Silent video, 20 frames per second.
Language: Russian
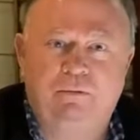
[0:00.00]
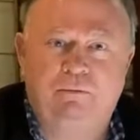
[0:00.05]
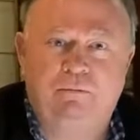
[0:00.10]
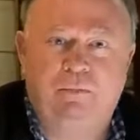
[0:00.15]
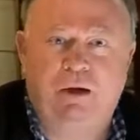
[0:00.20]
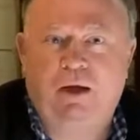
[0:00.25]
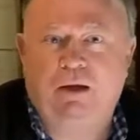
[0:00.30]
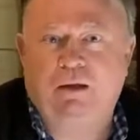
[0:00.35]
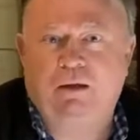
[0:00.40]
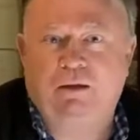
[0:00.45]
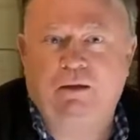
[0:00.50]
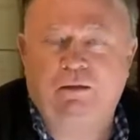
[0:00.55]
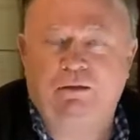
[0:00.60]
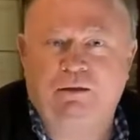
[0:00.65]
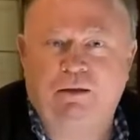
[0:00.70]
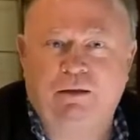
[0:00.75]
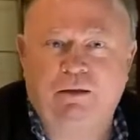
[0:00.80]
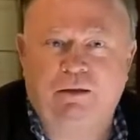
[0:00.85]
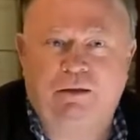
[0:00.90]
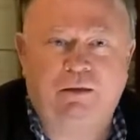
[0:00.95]
Маленькая
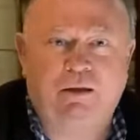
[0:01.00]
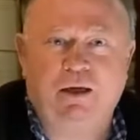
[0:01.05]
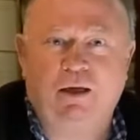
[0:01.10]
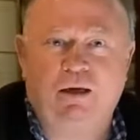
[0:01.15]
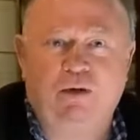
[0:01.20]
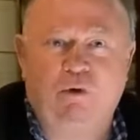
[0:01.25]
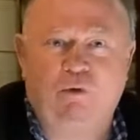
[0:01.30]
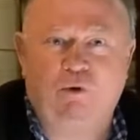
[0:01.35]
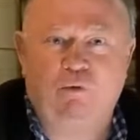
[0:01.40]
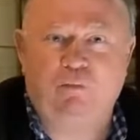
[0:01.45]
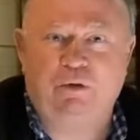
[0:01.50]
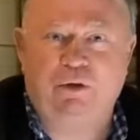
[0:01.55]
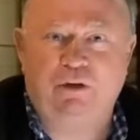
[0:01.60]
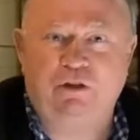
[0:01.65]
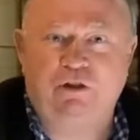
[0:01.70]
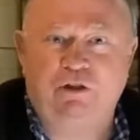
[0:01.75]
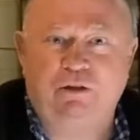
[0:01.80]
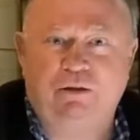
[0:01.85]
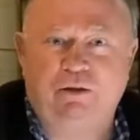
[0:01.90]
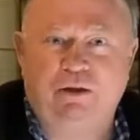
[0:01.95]
страна, так легко
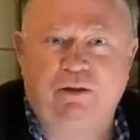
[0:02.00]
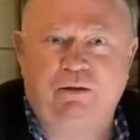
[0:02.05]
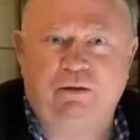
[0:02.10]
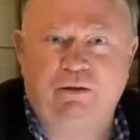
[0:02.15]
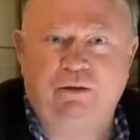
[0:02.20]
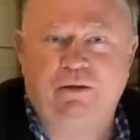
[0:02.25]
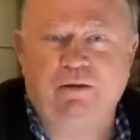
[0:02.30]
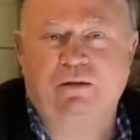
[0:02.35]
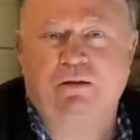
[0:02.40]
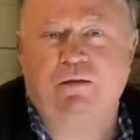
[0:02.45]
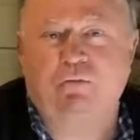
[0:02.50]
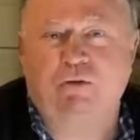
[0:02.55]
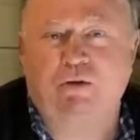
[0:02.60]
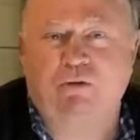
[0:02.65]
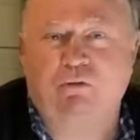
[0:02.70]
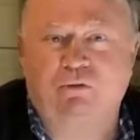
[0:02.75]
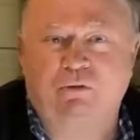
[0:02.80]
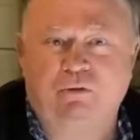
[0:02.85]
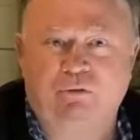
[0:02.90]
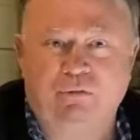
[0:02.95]
пересчитать. Несколько
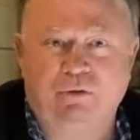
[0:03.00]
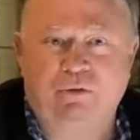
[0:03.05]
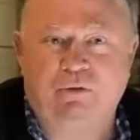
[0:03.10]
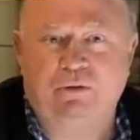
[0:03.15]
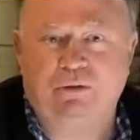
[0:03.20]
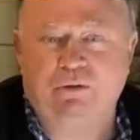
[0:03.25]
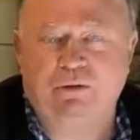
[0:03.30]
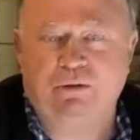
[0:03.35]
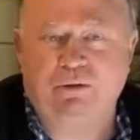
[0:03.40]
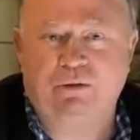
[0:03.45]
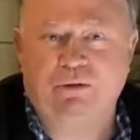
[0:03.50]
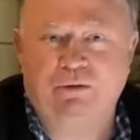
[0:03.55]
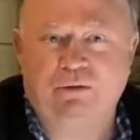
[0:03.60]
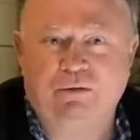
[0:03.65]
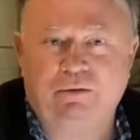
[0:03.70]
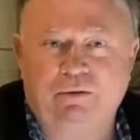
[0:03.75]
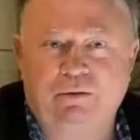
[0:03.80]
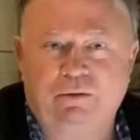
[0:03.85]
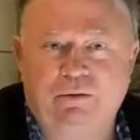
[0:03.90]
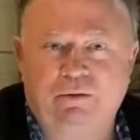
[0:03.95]
миллионов бюллетеней.
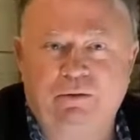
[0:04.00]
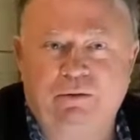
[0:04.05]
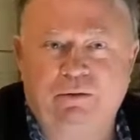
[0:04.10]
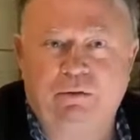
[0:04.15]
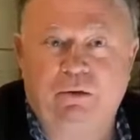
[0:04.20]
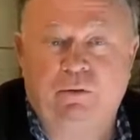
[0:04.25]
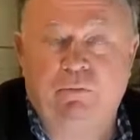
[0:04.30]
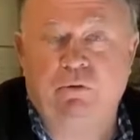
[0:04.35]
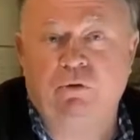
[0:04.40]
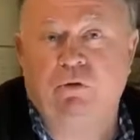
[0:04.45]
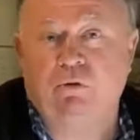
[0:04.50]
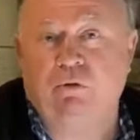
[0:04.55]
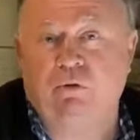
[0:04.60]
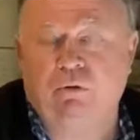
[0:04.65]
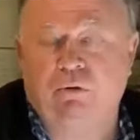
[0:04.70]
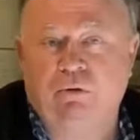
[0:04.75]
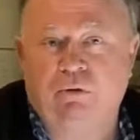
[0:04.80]
И все.